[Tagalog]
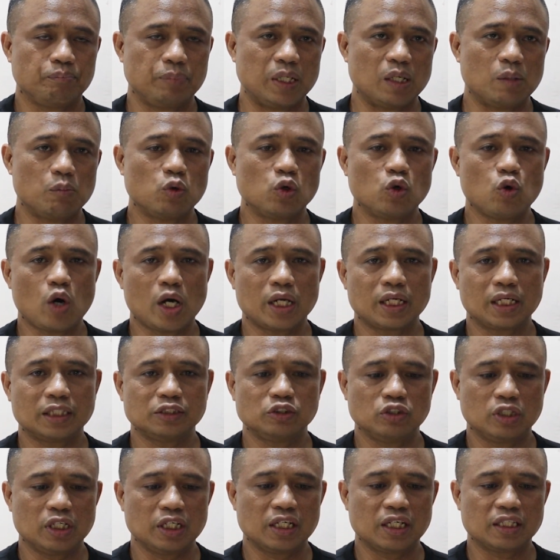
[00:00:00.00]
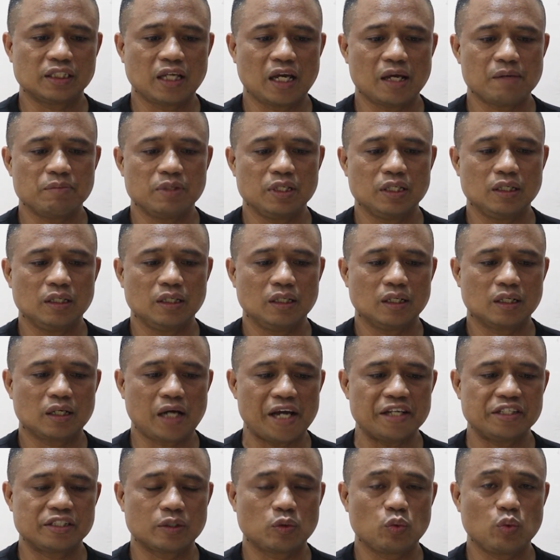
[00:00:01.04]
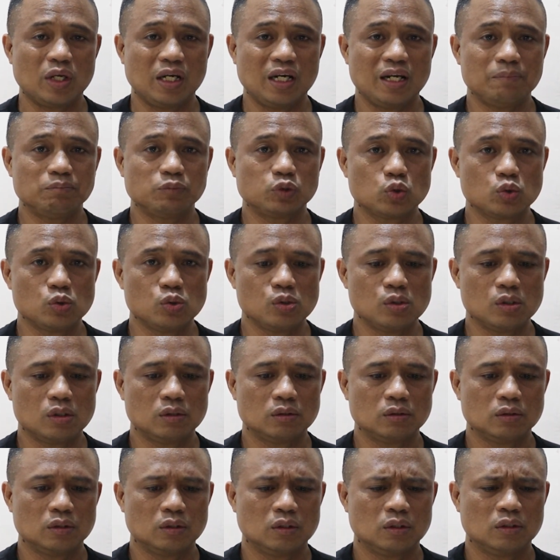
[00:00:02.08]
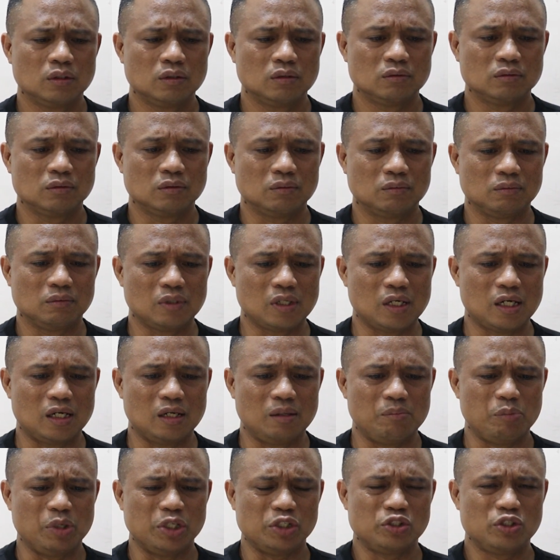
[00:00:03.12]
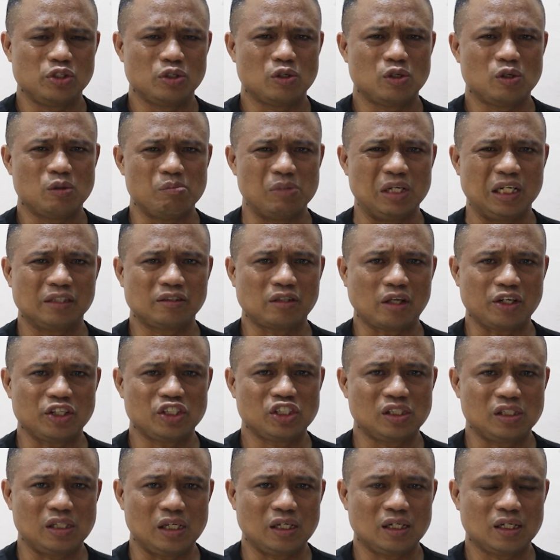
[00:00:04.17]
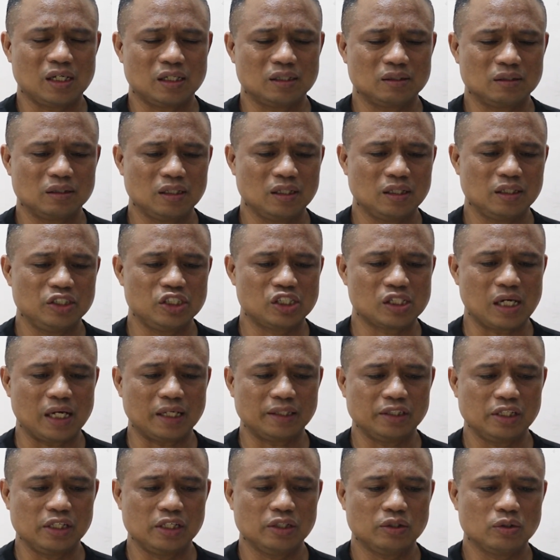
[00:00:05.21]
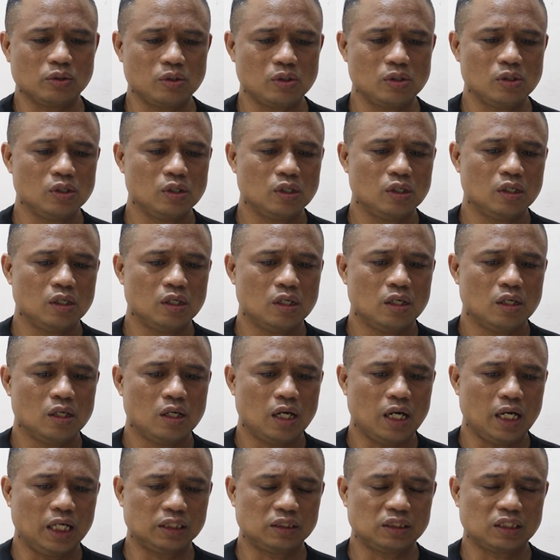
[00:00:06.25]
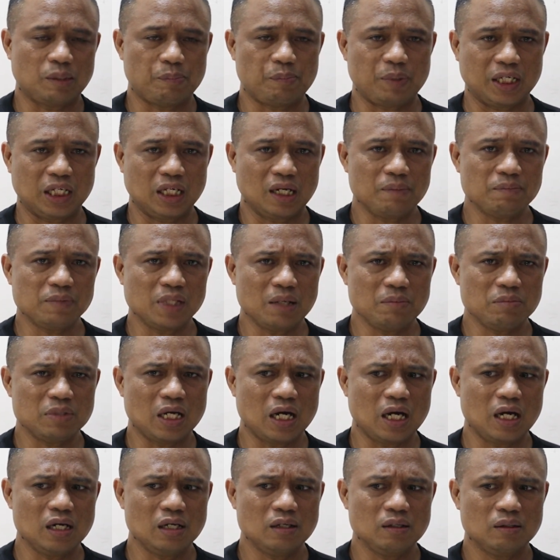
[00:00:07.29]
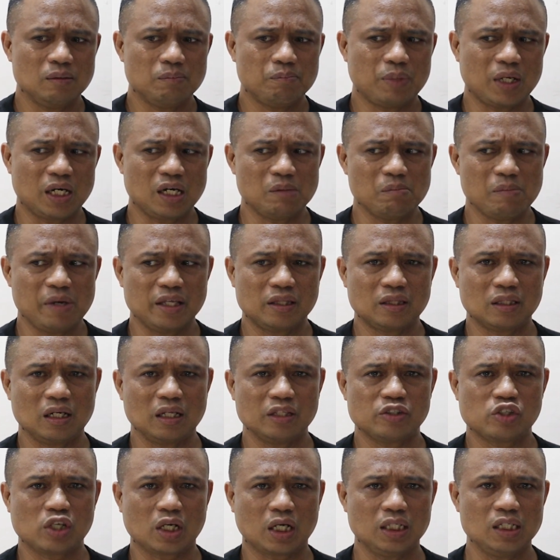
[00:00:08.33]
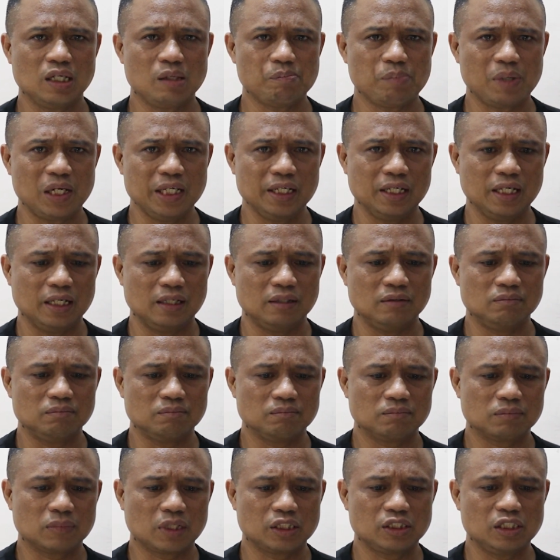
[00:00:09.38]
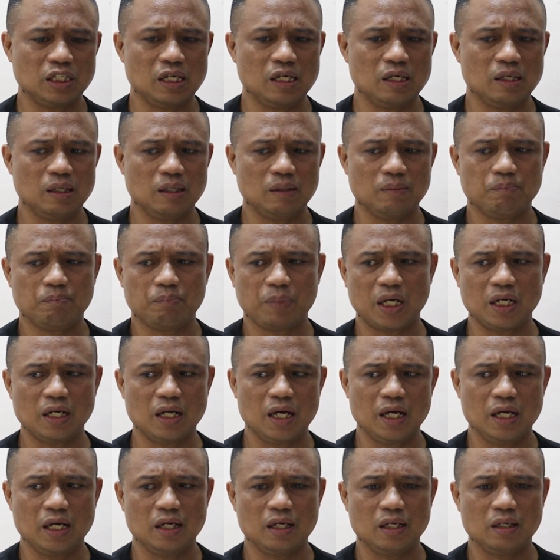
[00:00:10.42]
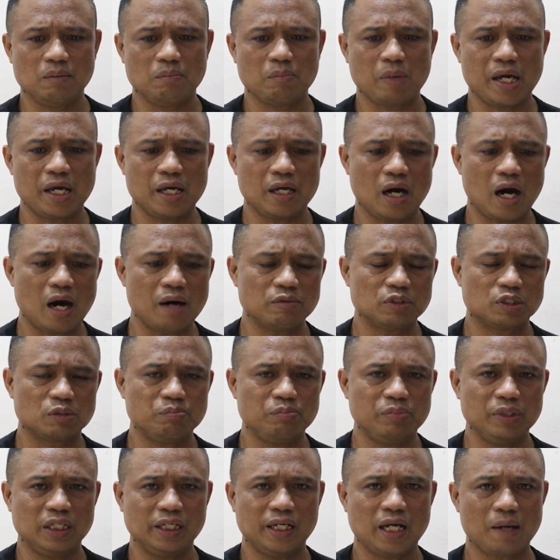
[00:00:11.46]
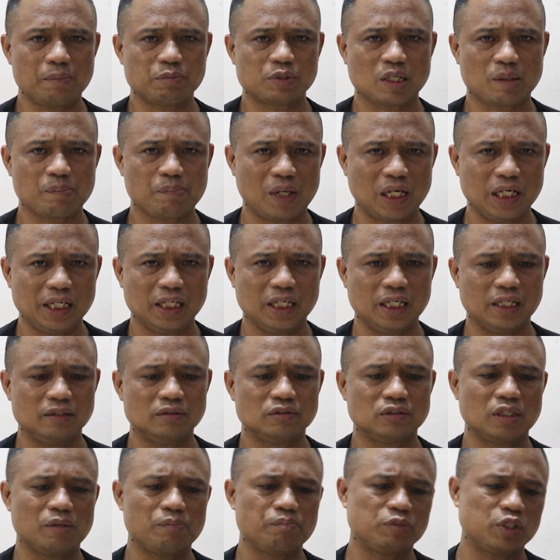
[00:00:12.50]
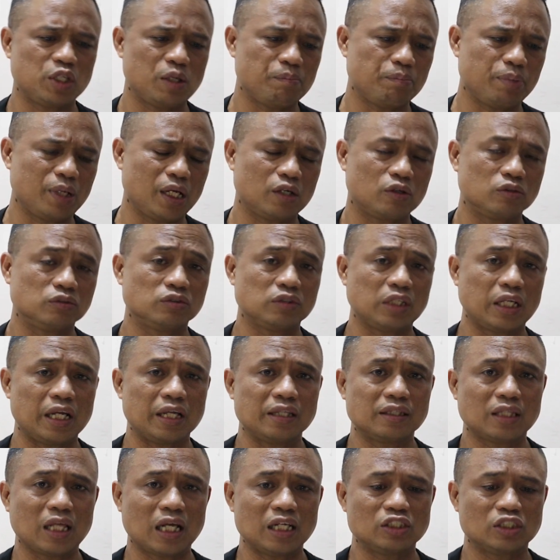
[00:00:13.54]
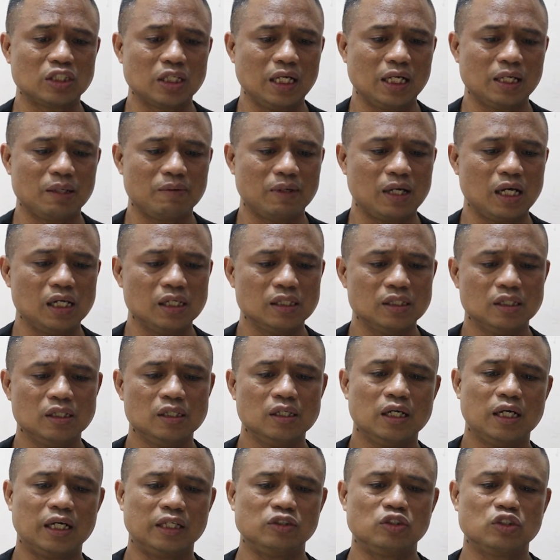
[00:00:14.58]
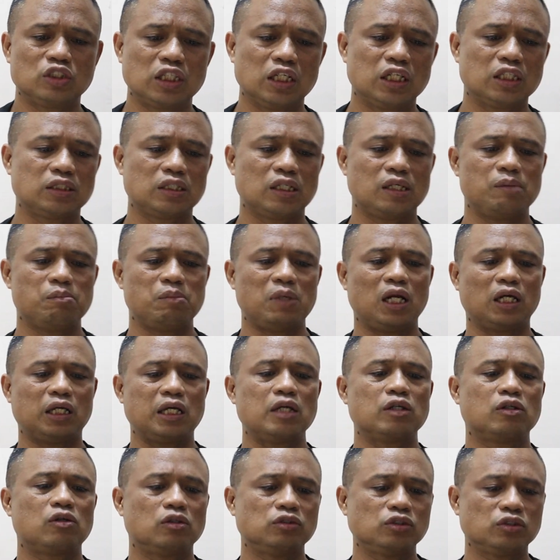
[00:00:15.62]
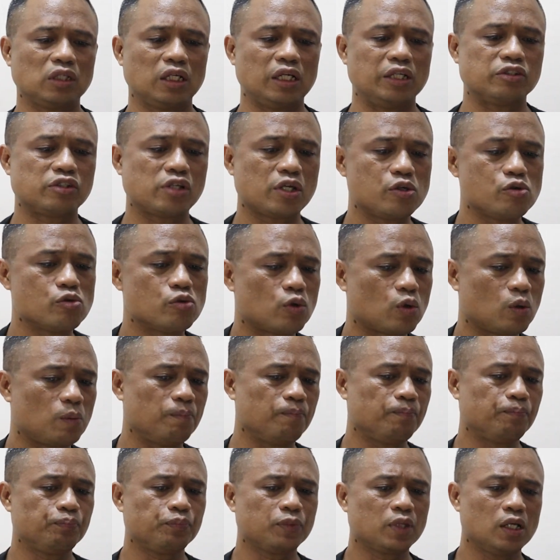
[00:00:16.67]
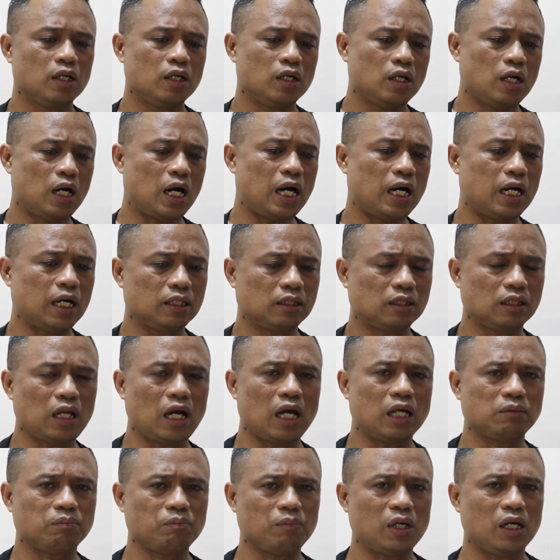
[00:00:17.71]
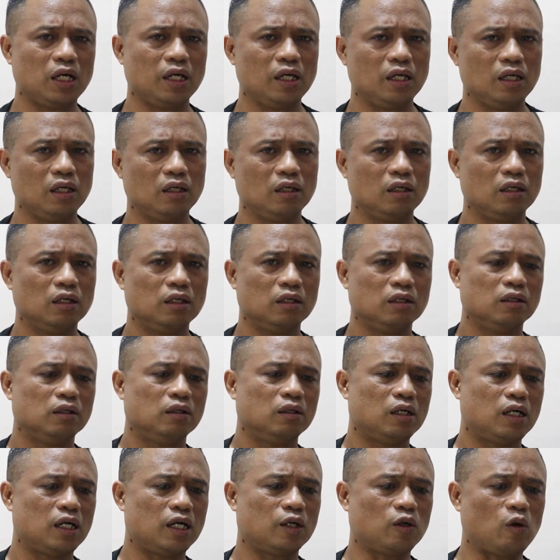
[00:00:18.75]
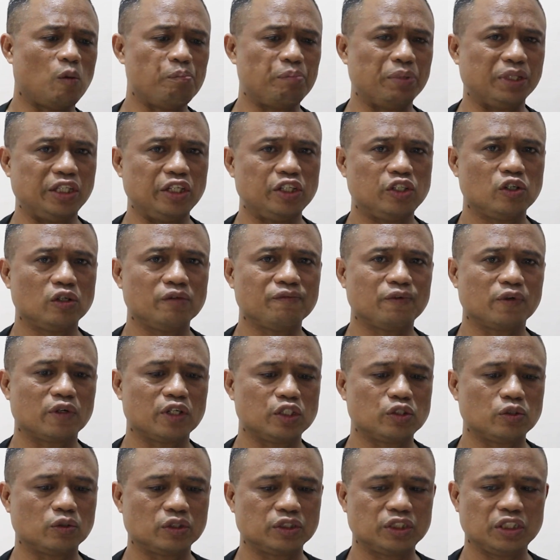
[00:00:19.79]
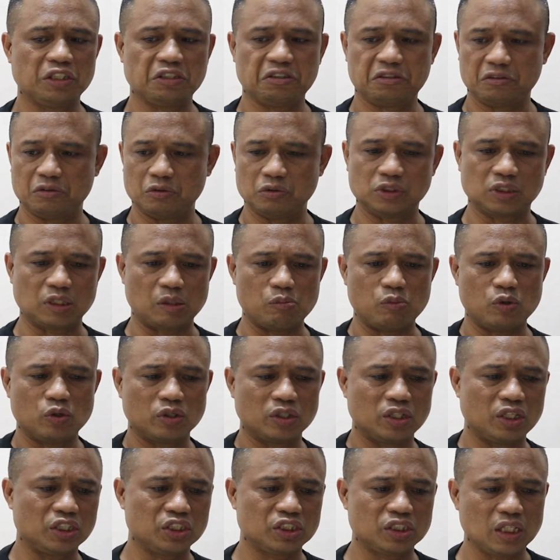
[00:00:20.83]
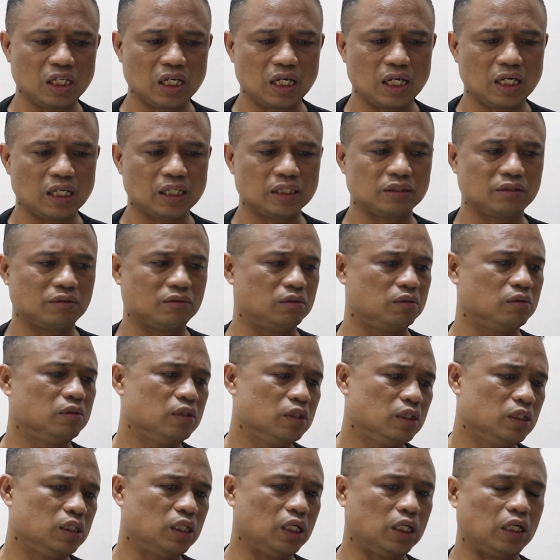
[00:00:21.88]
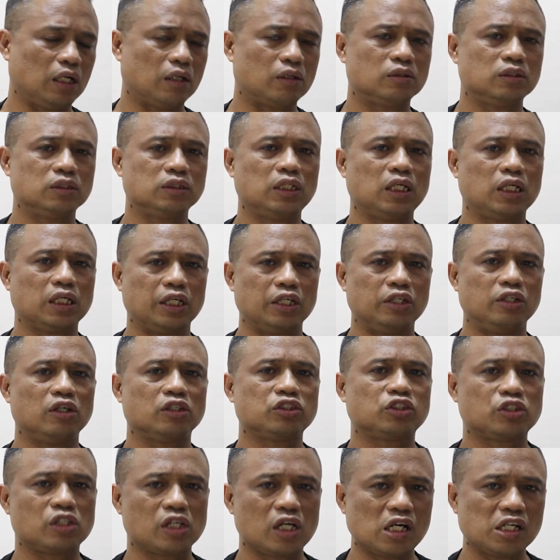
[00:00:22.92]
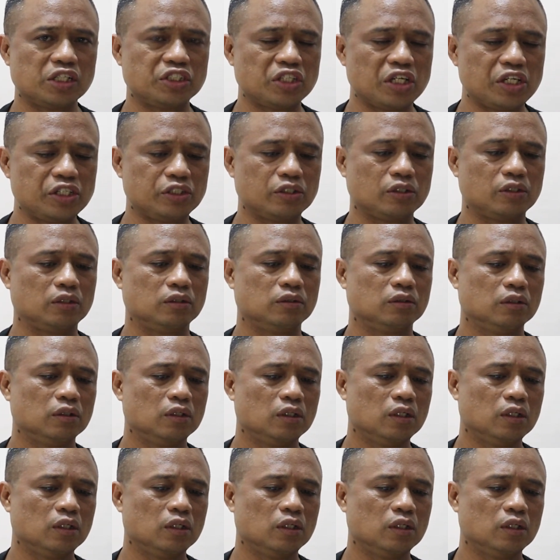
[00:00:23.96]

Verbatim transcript: pinamunuan na during the time ni Kaiser Wilhelm II. Uh, ah, medyo militaristic ang uh, diskarte nito. At sa pakiramdam niya, parang may threat sa kanyang paligid. Kasi panay may arms build up sa paligid. Siyempre, continental sila, di ba? Ando sila sa malaking continent, sa Europe. At lahat may uh, competition for resources doon sa borders nila. So, nagkaroon ng industrialization.